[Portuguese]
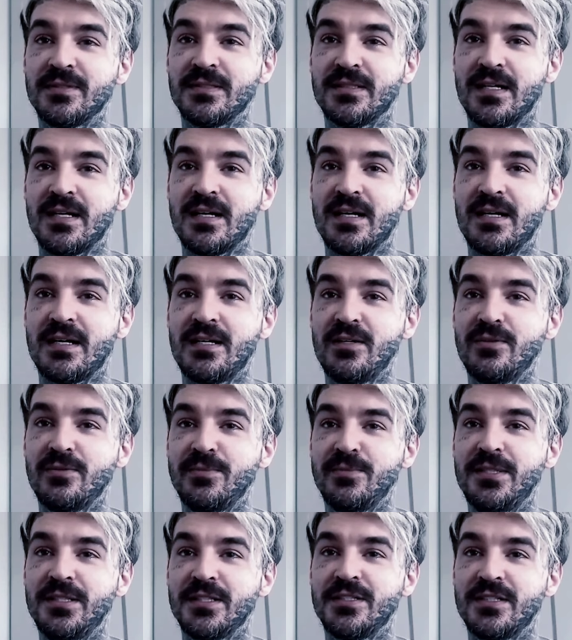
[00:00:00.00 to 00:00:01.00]
Caralho,
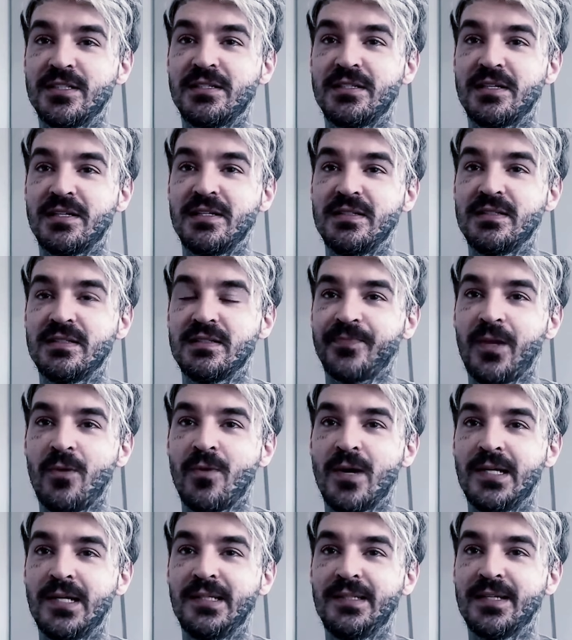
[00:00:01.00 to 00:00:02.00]
Minas Gerais.
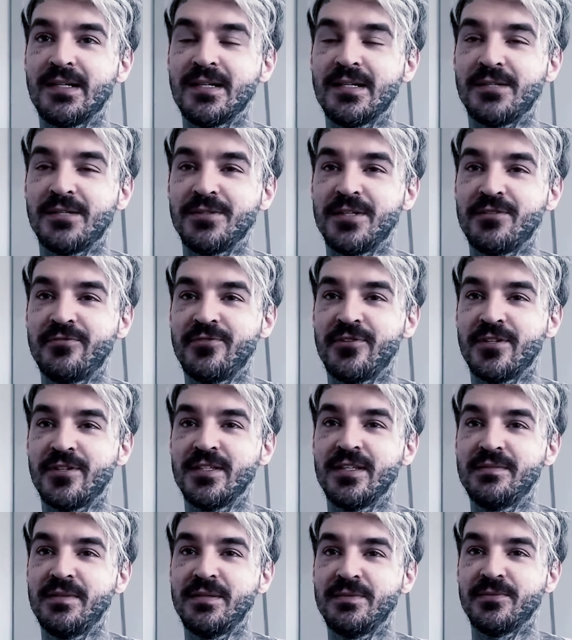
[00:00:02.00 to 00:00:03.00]
40 grau tá
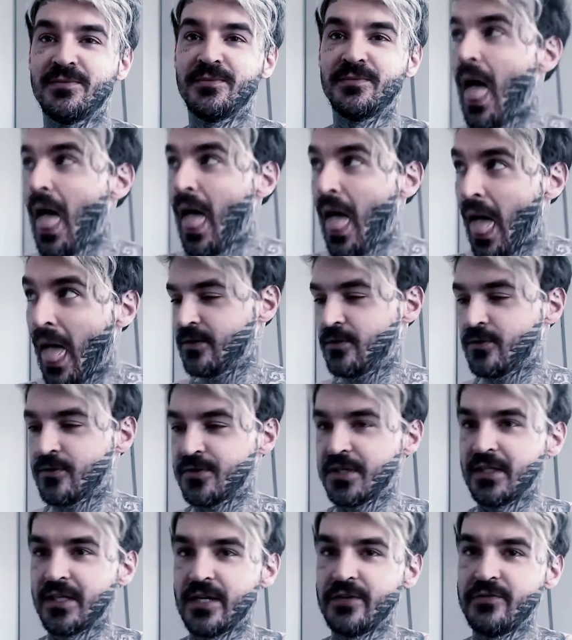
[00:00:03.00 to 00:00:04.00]
foda mesmo.
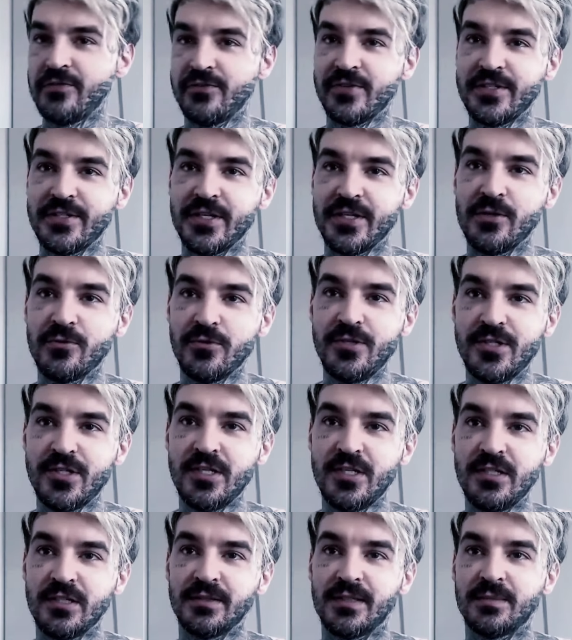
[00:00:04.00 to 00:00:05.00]
Hoje a live vai ser
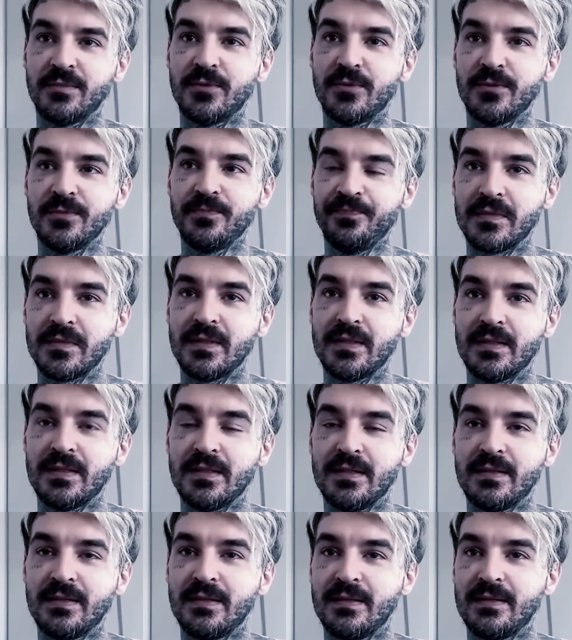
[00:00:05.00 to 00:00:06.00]
curtinha, tá bom?
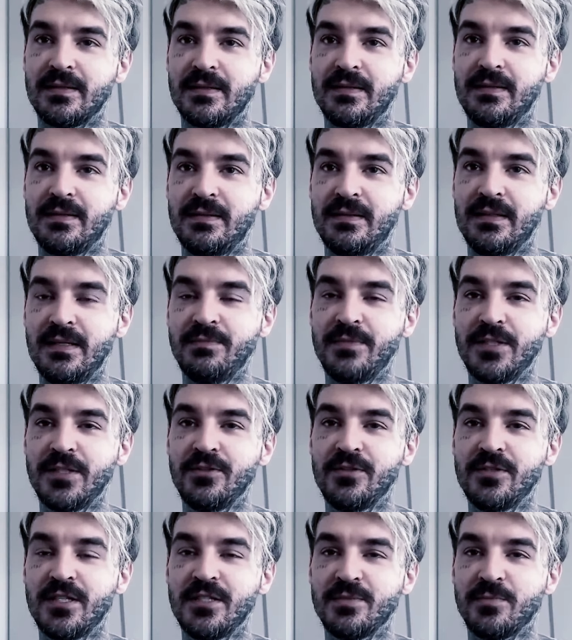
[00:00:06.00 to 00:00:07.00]

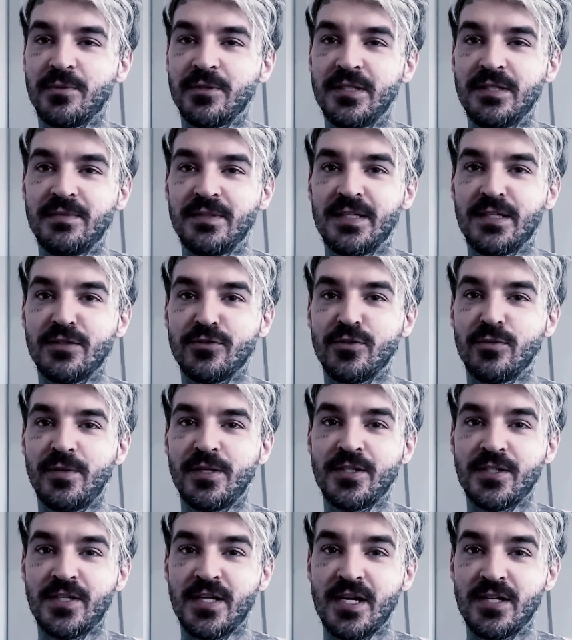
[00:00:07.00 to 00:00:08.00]
Lembrando que vocês podem mandar
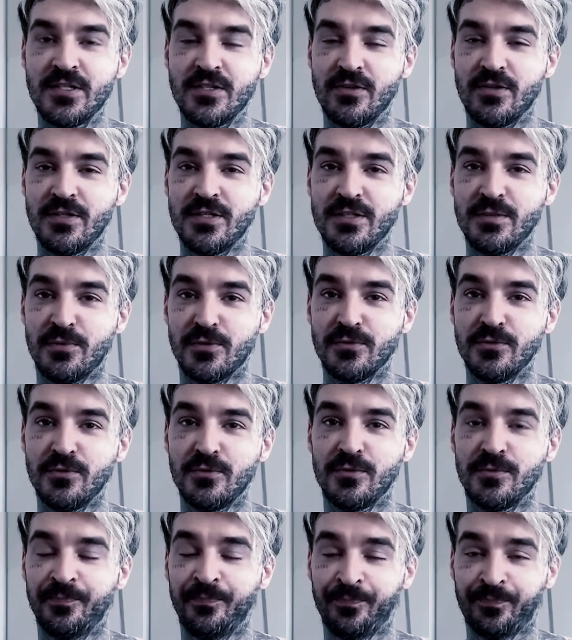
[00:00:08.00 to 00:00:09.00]
super chat que eu
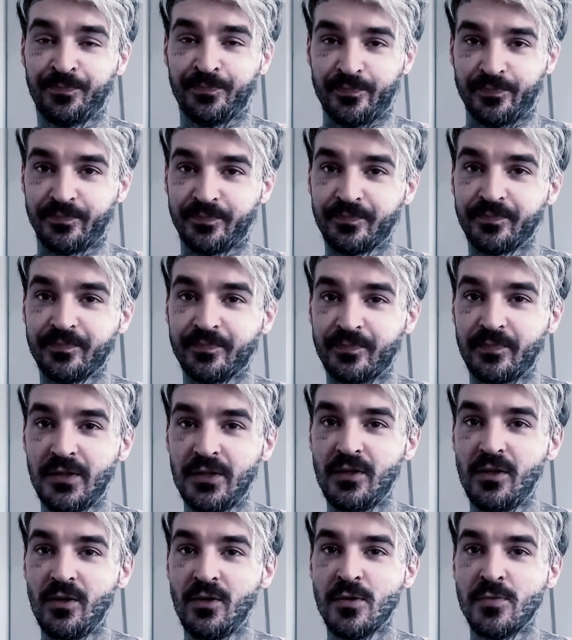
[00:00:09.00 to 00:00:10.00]
respondo
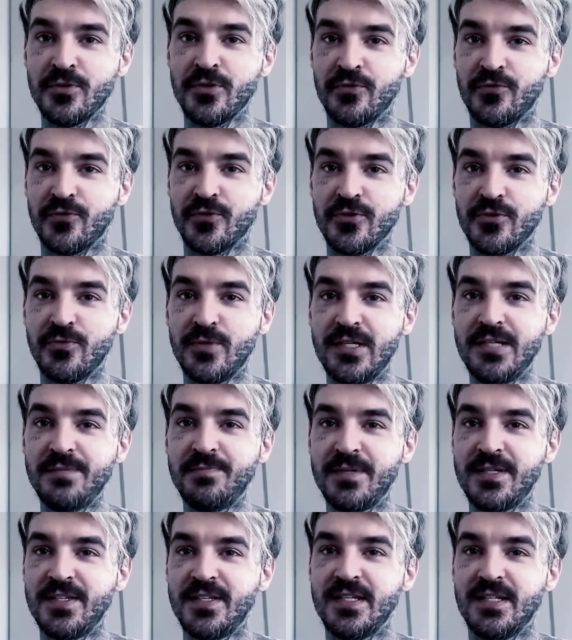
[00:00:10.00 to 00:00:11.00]
como se eu fosse um
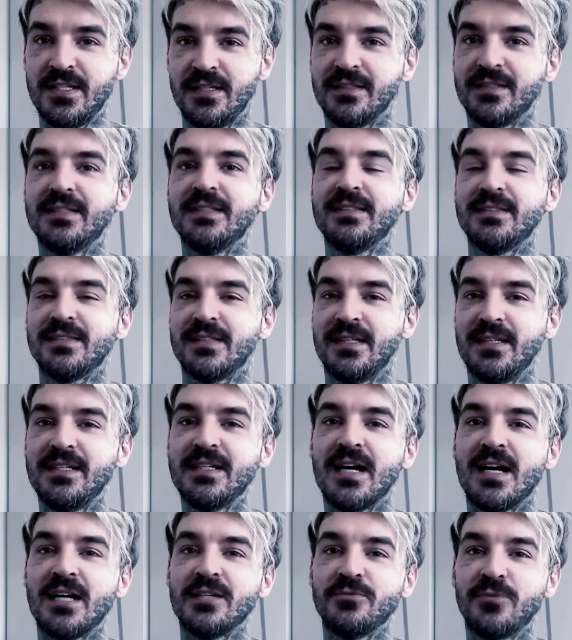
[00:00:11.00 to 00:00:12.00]
NPC. Tá
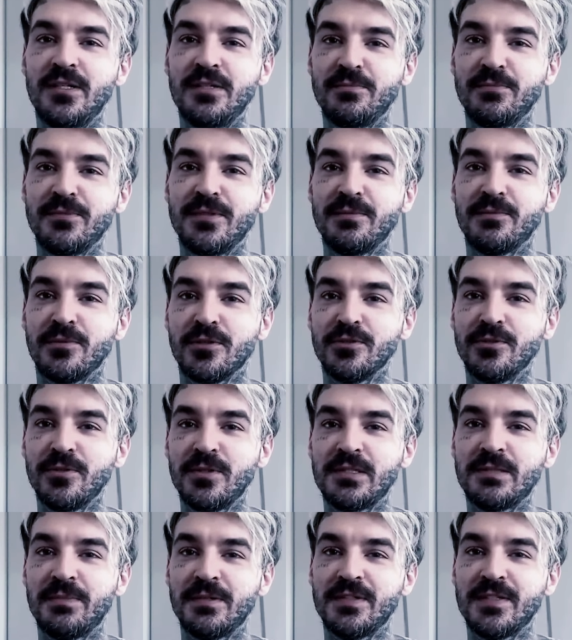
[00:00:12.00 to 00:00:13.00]
ligado o modo
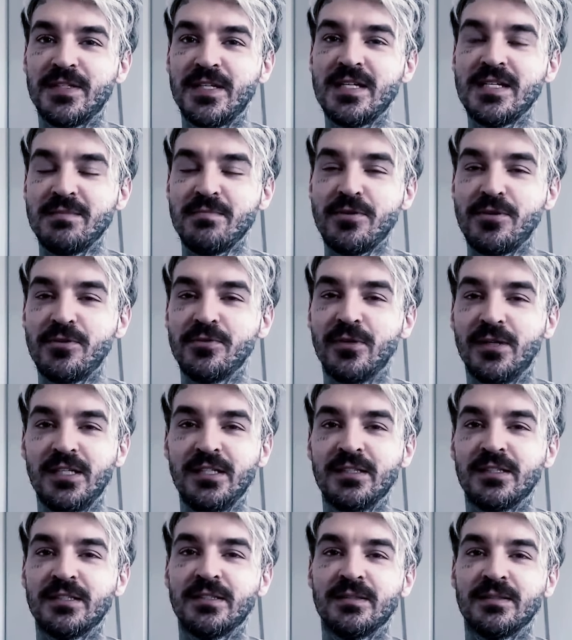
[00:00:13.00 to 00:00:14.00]
NPC híbrido
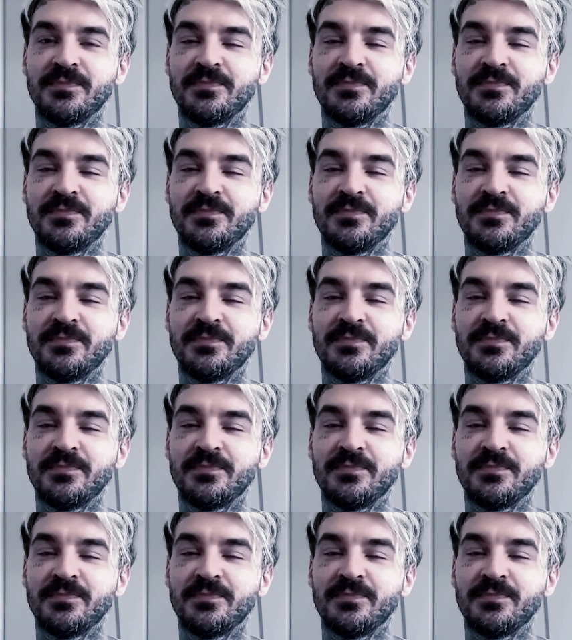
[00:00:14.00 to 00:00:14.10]
ainda.